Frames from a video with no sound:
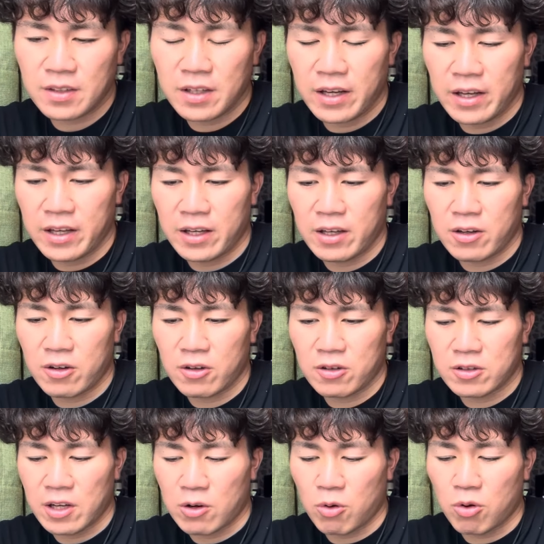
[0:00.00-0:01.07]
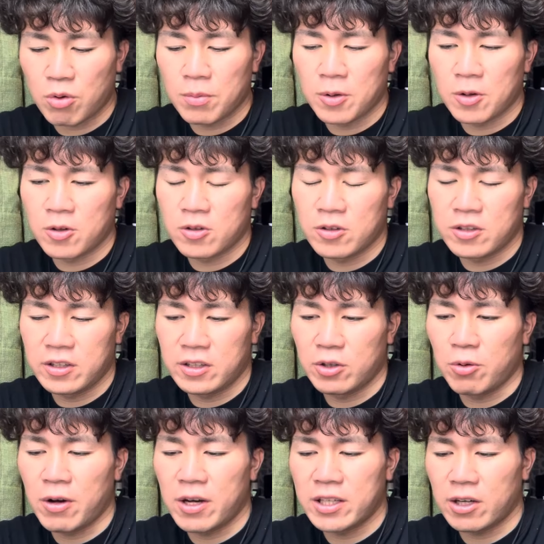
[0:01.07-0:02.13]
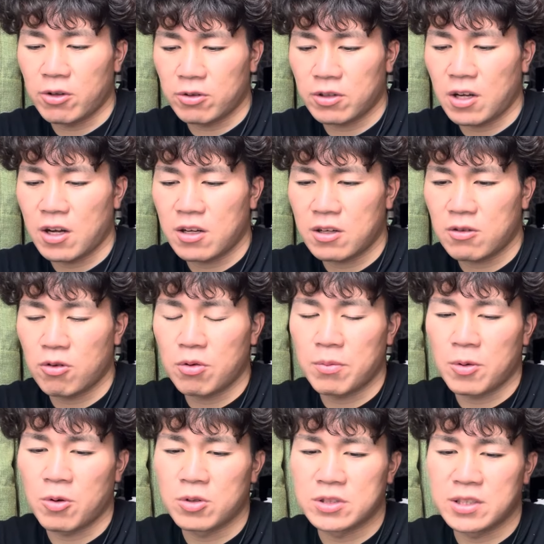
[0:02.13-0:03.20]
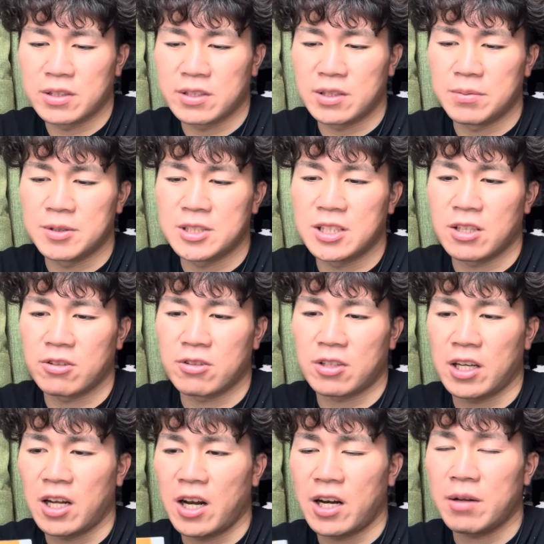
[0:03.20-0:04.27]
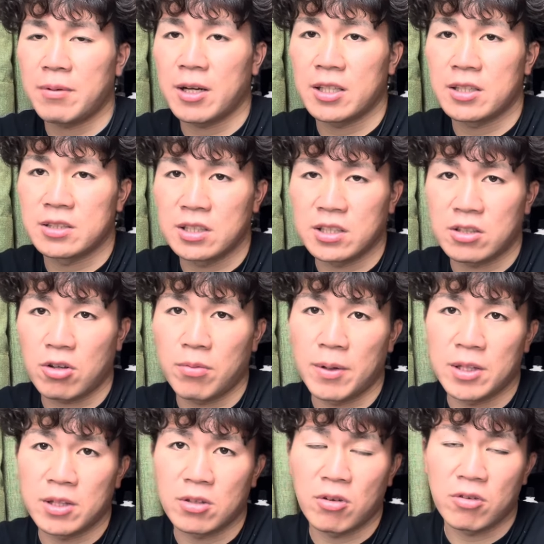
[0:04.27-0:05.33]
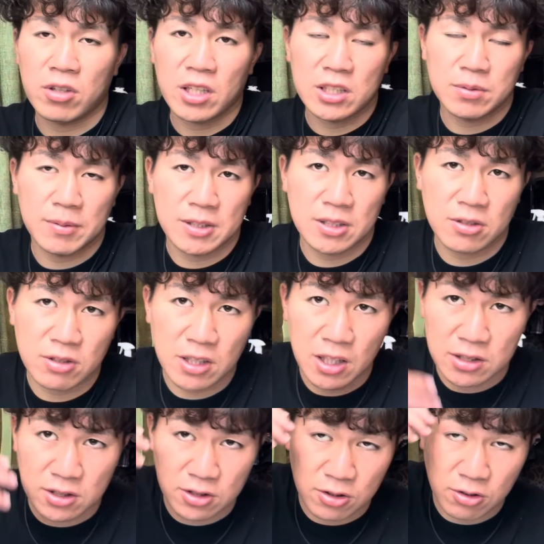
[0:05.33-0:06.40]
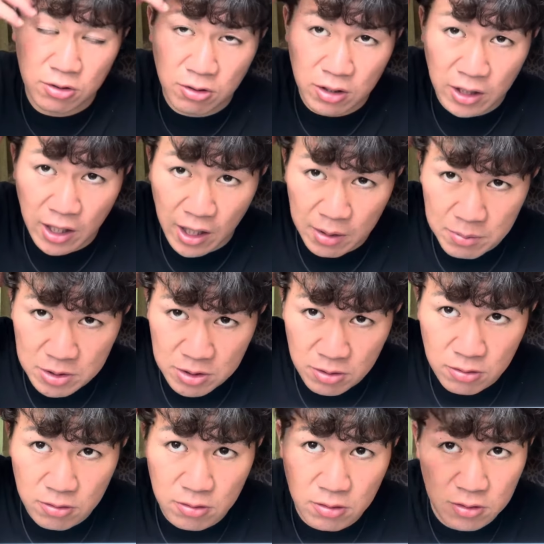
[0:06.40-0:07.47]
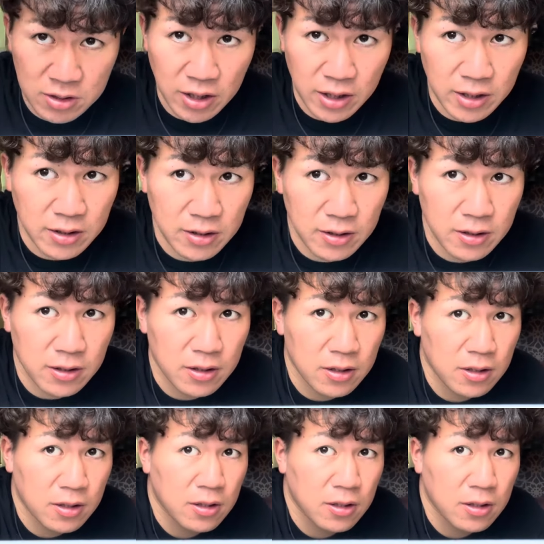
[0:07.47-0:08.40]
えいや、ここも弱いやろとか、ここも甲子園厳しいやろとかね、あればぜひコメントお願いします。それじゃあ次の動画で会いましょう。お疲れ。